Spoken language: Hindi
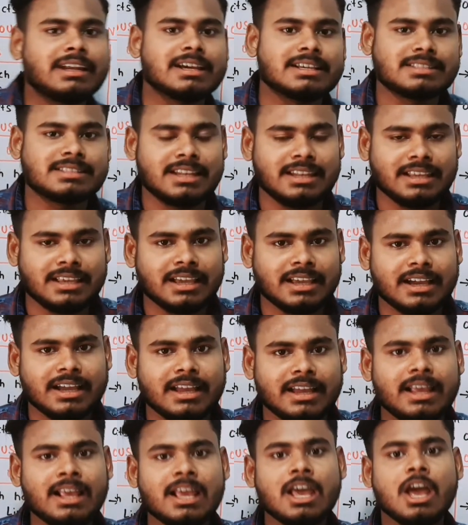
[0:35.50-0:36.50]
ढंग से लिखे गए
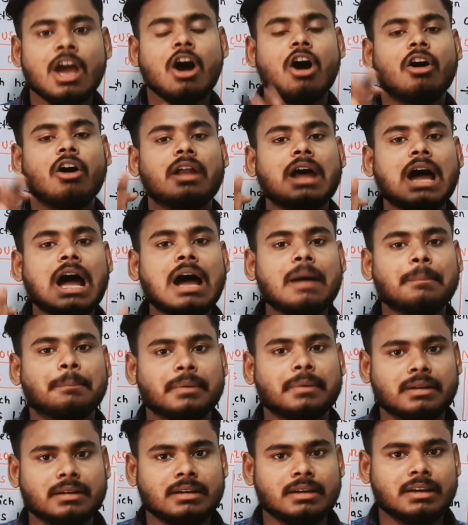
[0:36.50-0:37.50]
हैं और आप
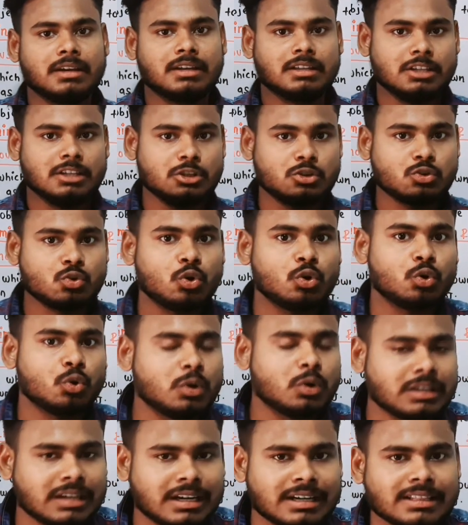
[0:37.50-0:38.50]
इसको
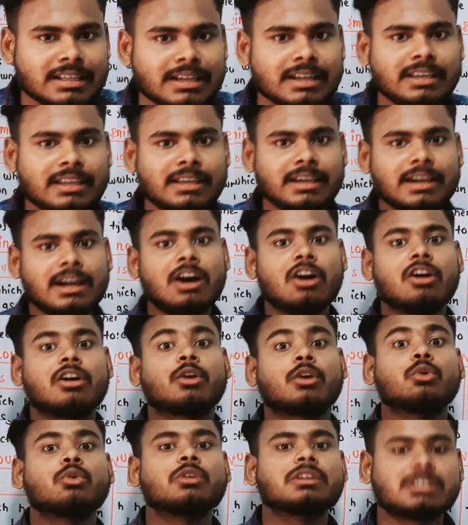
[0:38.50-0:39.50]
नोट करते रहिएगा और
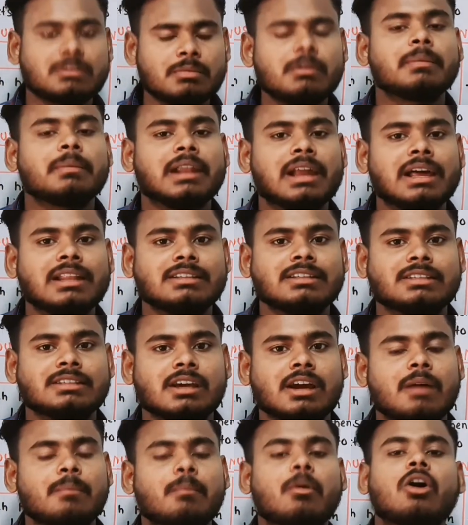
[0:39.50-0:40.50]
नोट्स भी बना
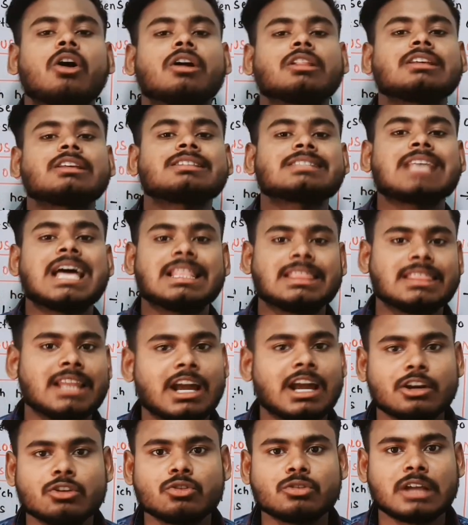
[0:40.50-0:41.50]
लीजिएगा बहुत ही
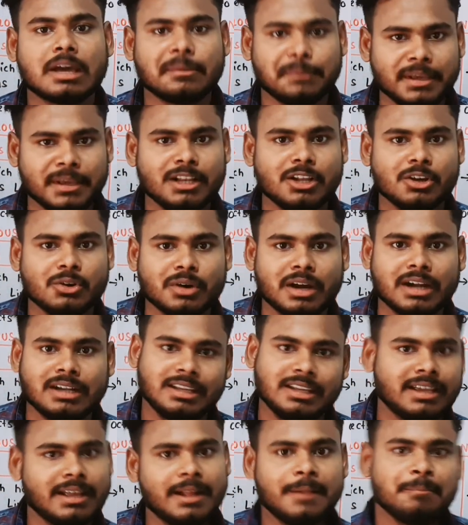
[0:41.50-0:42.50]
शानदार नोट आपके लिए होगा
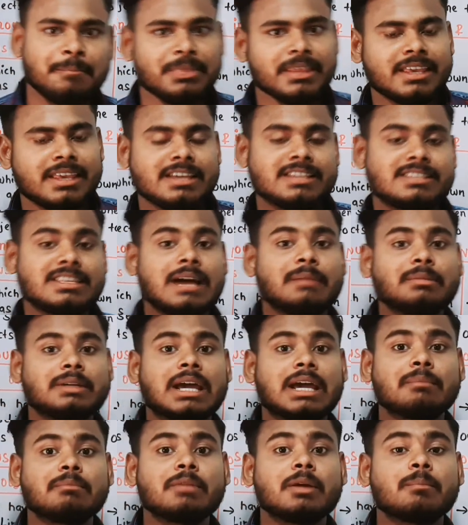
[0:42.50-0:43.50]
ठीक है एग्ज़ाम
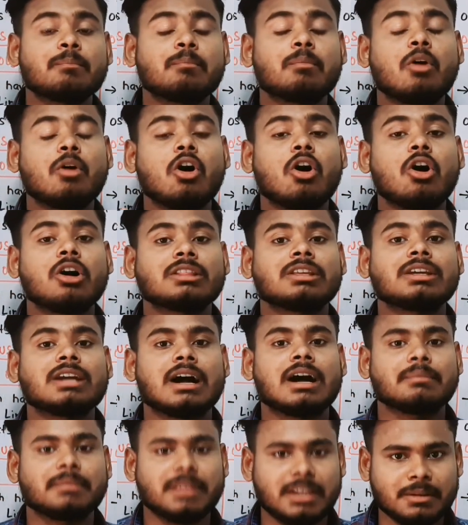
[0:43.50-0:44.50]
टाइम में बहुत ही
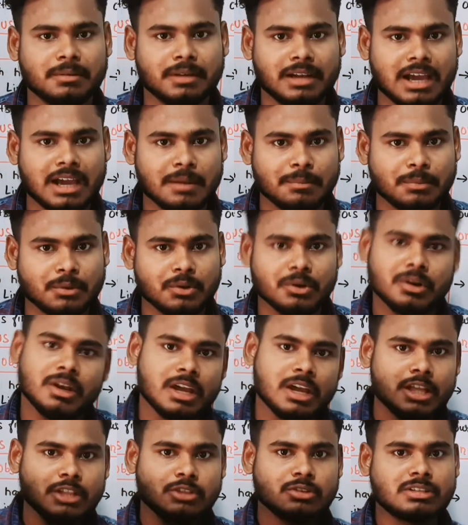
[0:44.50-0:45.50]
काम देने वाला आपको
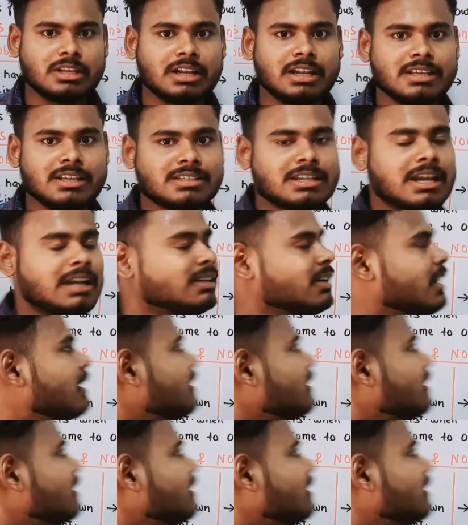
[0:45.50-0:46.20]
तो चलिए स्टार्ट